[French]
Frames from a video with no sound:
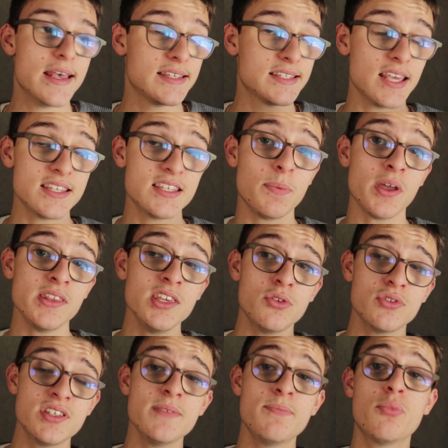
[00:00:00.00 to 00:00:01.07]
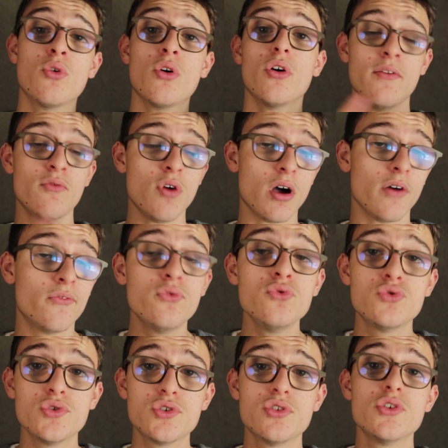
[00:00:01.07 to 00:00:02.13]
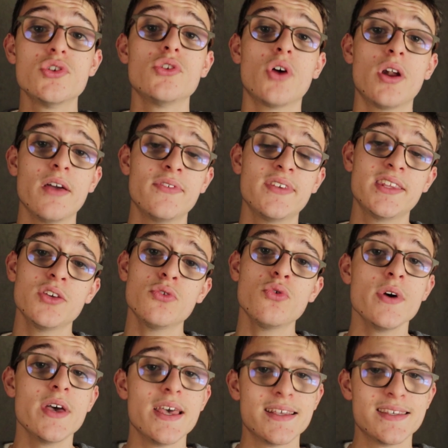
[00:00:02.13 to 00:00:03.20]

Ce qui est assez pratique aussi pour l'avoir vu juste dans la vidéo,